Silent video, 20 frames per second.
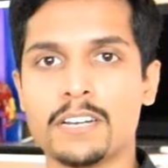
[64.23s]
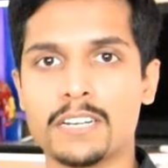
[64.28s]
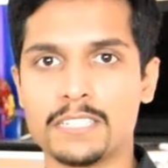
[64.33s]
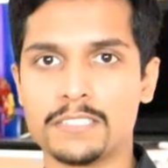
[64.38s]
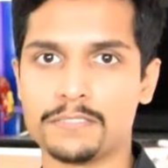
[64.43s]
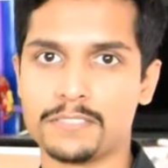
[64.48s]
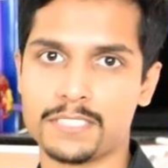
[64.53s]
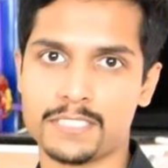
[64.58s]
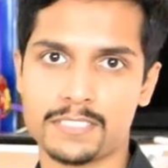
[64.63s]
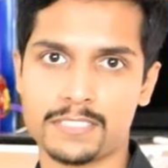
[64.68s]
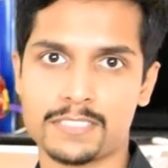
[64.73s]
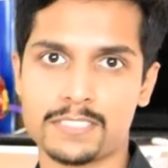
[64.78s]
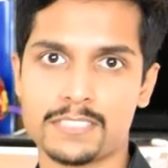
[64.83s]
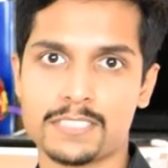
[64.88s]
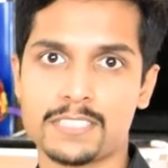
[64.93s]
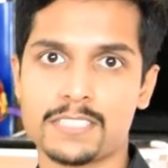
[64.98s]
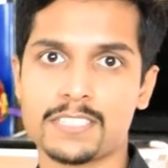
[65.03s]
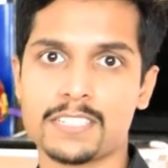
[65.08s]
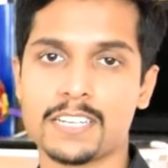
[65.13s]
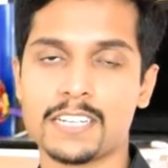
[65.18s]
অ্যাক্টিভিটিস
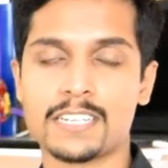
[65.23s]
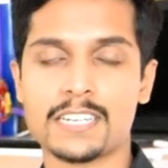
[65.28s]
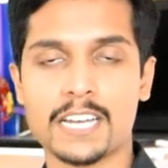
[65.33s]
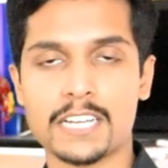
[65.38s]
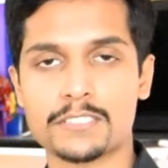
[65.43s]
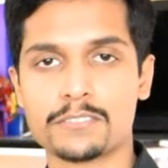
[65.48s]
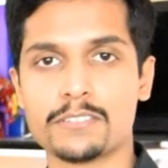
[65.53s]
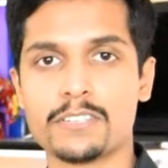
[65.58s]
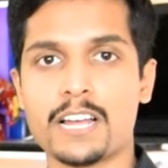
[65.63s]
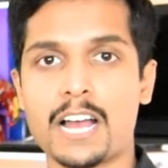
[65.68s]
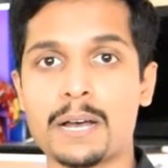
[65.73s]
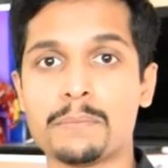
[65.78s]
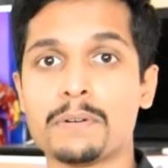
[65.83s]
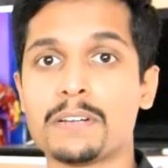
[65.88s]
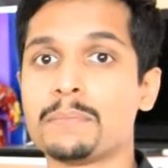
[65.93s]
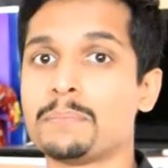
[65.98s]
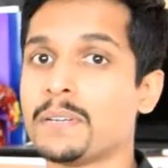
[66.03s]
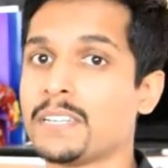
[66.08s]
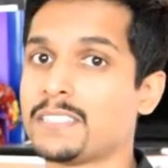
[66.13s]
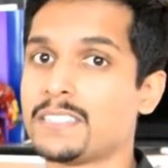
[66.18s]
এটা অ্যাকচুয়ালি
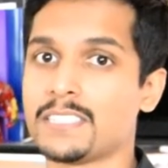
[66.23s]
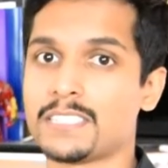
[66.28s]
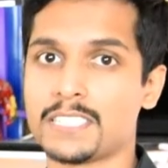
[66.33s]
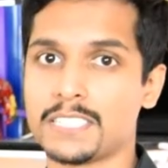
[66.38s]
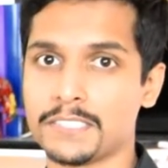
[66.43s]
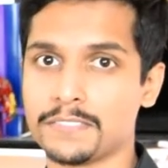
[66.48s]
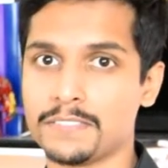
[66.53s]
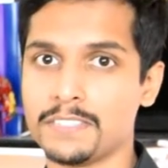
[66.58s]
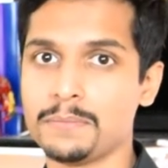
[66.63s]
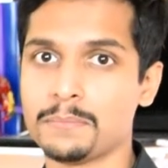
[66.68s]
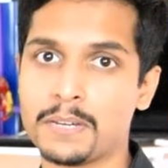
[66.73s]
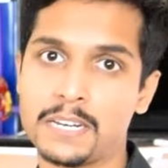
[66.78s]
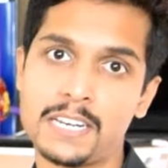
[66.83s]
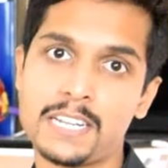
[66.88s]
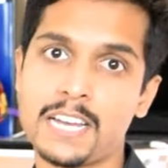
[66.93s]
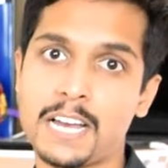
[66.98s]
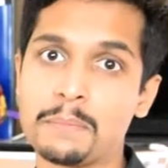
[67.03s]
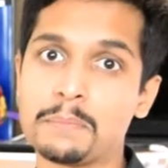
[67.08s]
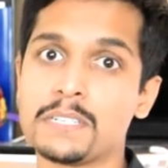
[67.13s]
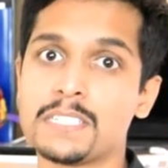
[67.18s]
আমার বেসিক সিভি মানে
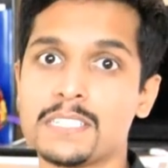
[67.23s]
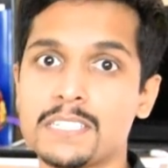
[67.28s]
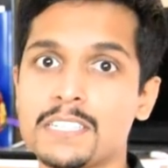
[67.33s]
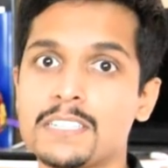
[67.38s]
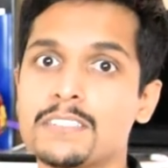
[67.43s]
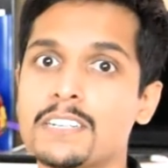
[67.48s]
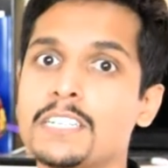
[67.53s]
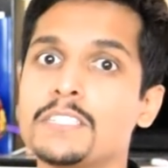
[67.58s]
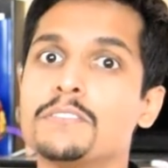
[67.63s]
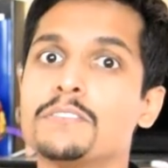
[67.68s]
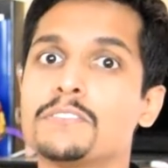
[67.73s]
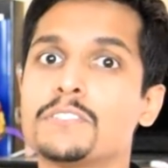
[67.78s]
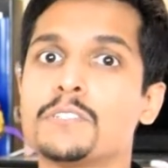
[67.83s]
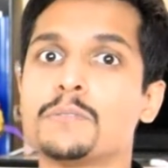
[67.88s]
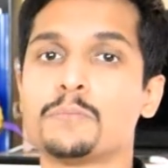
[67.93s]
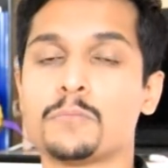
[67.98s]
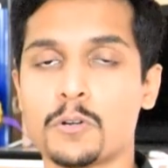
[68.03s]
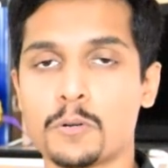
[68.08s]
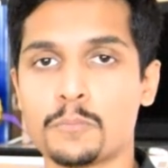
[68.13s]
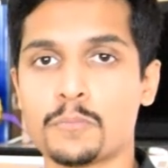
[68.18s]
আমি ঠিক
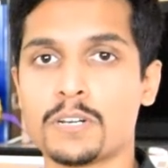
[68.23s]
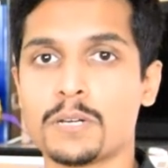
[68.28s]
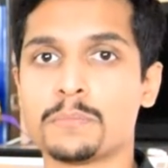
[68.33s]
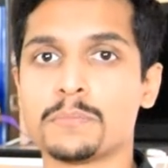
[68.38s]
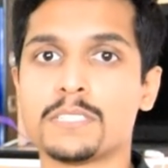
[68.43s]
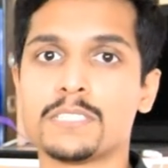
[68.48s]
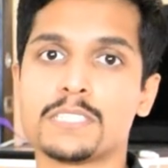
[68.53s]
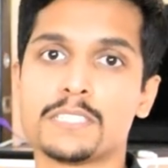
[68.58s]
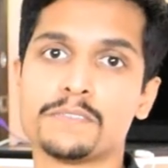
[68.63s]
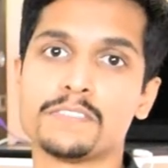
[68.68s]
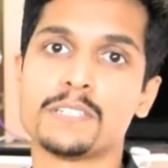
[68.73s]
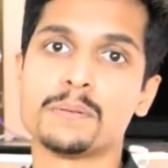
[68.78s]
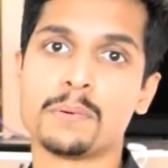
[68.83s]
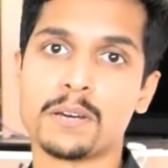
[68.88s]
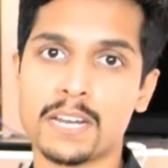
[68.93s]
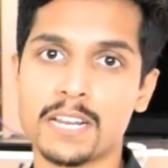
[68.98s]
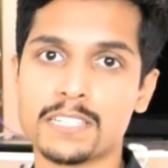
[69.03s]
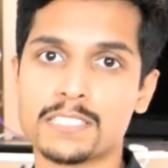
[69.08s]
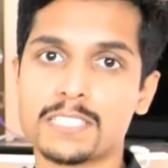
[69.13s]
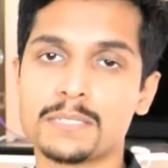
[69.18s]
গ্র্যাজুয়েশন পর পর আমি যে সিভিটা
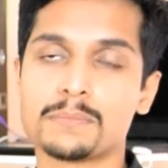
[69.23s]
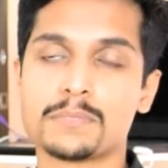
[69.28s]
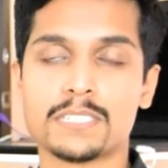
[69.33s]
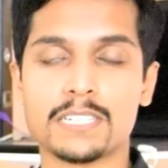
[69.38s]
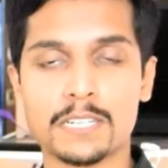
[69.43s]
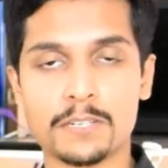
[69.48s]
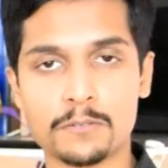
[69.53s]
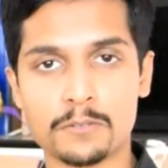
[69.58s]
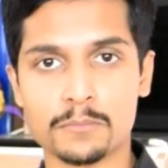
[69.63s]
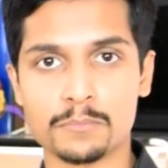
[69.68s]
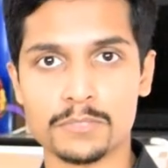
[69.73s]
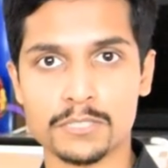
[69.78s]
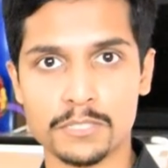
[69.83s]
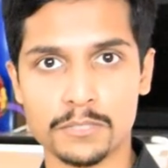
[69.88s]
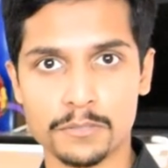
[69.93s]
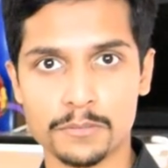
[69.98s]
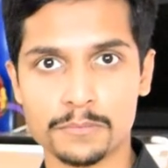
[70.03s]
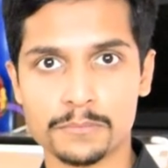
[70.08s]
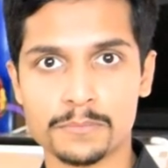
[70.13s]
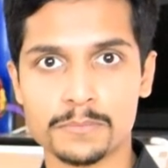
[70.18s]
বানিয়েছিলাম সেটা এরকম
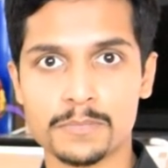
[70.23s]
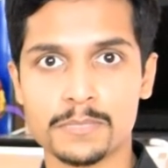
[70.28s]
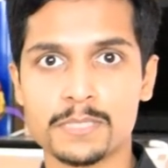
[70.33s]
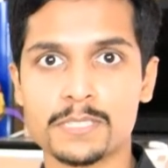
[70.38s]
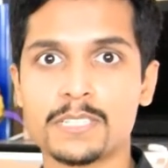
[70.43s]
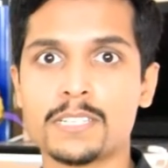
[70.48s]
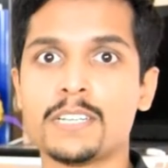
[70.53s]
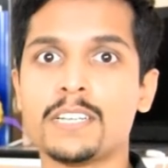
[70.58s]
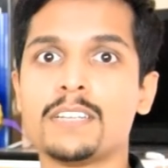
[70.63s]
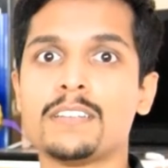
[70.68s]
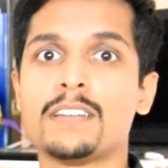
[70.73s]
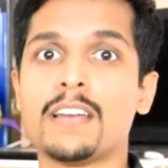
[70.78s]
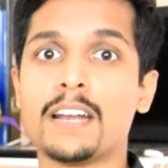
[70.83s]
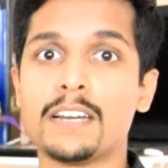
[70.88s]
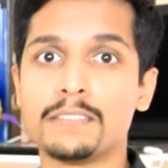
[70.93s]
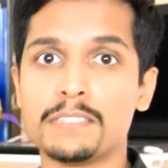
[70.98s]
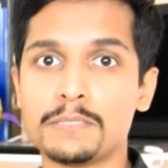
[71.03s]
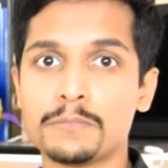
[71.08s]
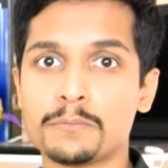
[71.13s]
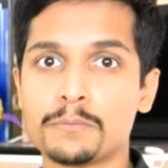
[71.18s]
ছিল
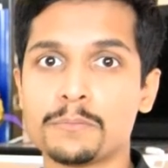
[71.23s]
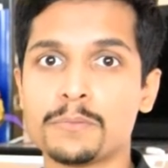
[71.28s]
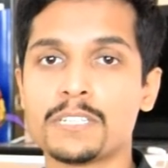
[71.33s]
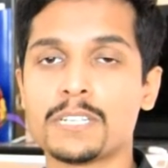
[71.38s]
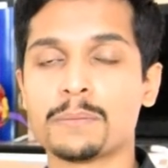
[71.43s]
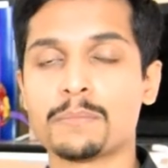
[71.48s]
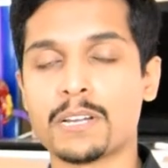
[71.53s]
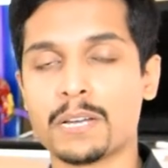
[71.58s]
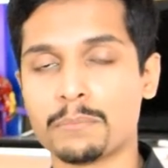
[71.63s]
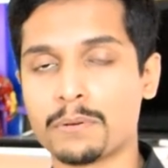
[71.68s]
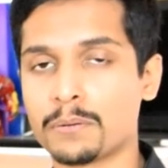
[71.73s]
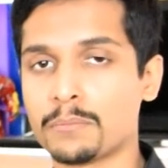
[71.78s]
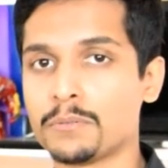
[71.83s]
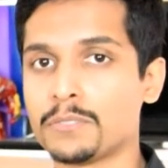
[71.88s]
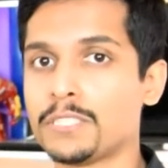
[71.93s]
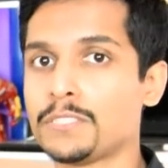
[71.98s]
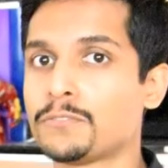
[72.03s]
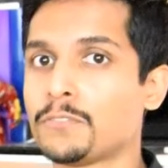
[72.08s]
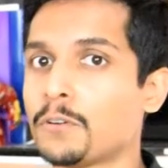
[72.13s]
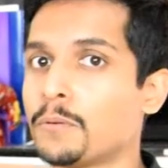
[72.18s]
অ্যাট দিস মোমেন্ট আমরা আবার
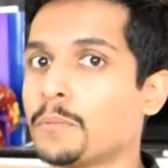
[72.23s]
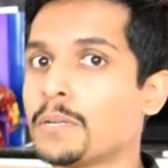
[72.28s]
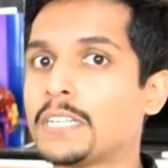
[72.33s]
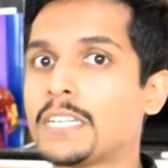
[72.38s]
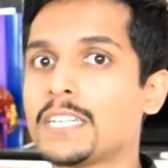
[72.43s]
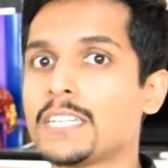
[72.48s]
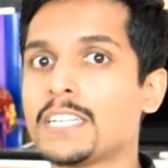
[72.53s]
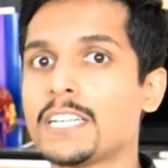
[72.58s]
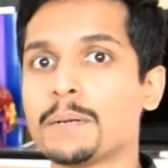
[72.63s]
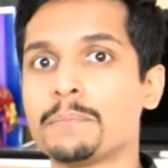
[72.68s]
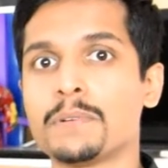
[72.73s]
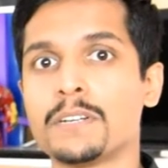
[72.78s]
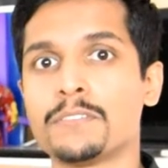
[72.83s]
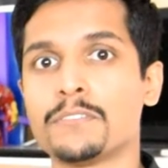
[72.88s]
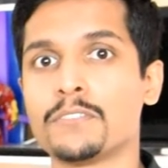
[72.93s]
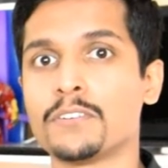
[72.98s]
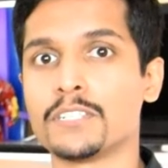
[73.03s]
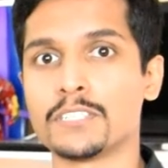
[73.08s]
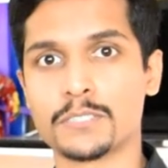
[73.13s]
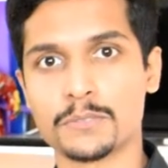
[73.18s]
বলছি ফরম্যাটিং নিয়ে আমরা
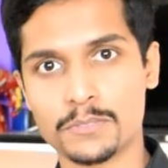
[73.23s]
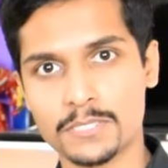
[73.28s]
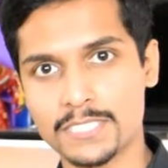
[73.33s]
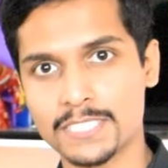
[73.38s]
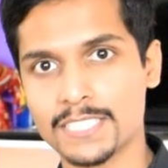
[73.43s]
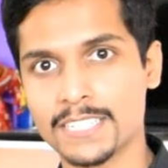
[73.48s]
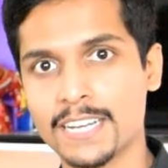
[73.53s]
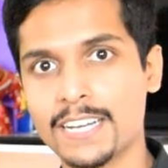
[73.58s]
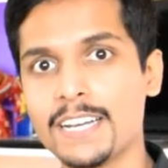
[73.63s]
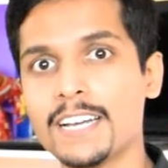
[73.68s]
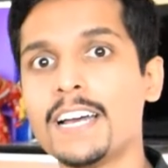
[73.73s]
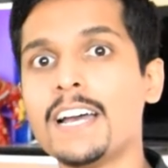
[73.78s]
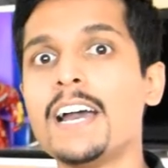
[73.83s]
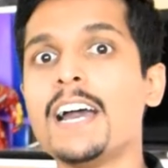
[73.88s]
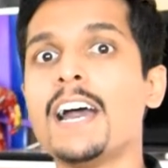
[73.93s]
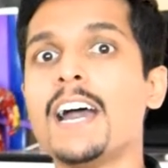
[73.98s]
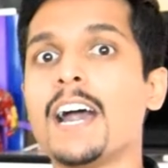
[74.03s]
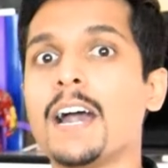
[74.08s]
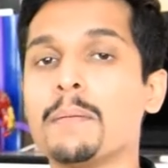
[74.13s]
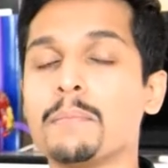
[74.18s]
ফোকাস করছি না
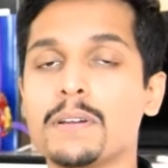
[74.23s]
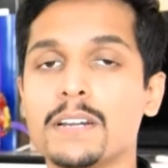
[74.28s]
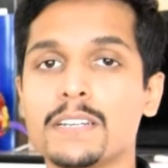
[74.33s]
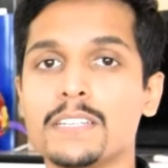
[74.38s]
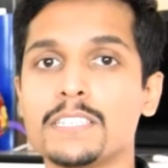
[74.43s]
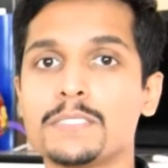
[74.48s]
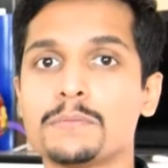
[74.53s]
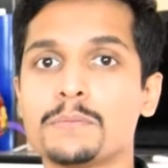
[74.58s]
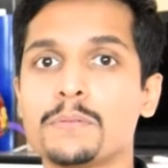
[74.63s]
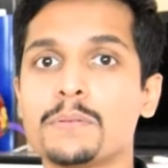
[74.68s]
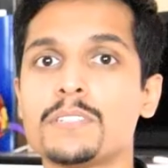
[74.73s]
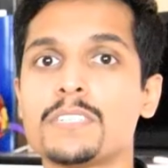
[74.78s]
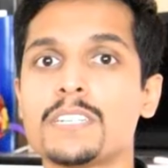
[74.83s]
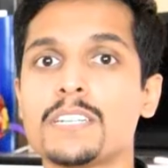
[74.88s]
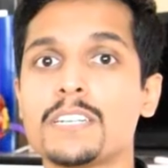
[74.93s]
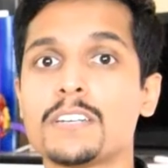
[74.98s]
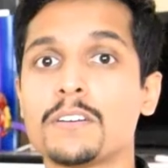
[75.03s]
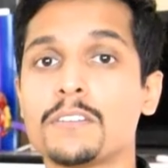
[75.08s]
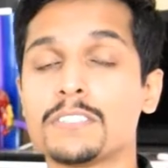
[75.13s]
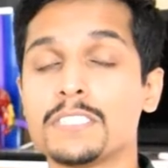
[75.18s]
আমরা অ্যাট দিস মোমেন্ট
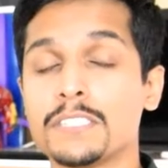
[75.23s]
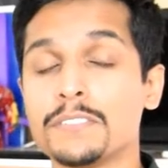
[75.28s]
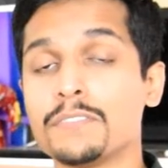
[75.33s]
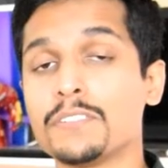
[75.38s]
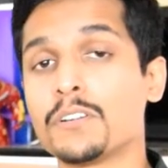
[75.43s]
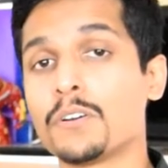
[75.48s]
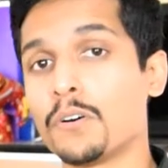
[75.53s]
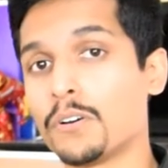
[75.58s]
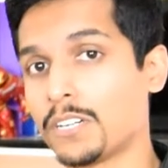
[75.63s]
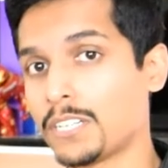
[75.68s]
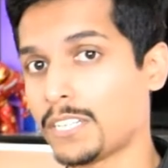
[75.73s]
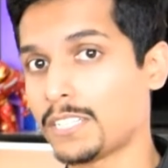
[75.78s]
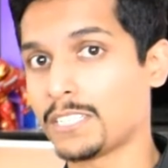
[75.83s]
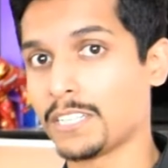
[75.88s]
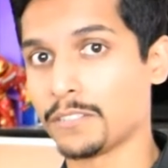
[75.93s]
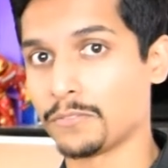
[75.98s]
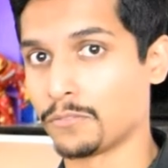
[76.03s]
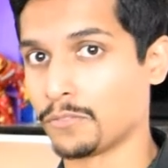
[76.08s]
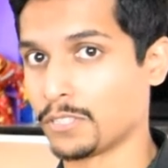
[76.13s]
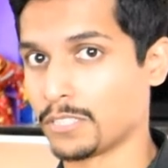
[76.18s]
সিভির কন্টেন্ট
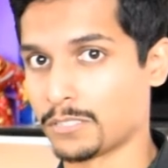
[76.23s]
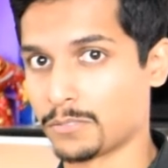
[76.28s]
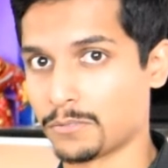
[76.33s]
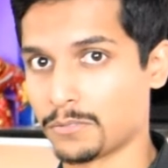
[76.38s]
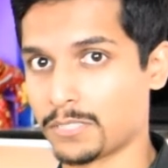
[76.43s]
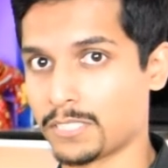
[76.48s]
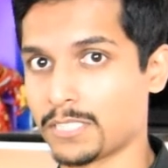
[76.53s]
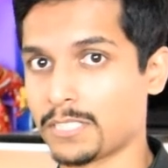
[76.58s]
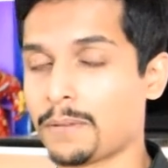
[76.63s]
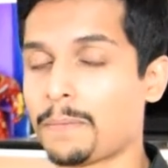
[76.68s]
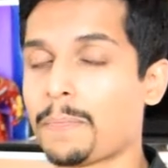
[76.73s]
নিয়ে ফোকাস করছি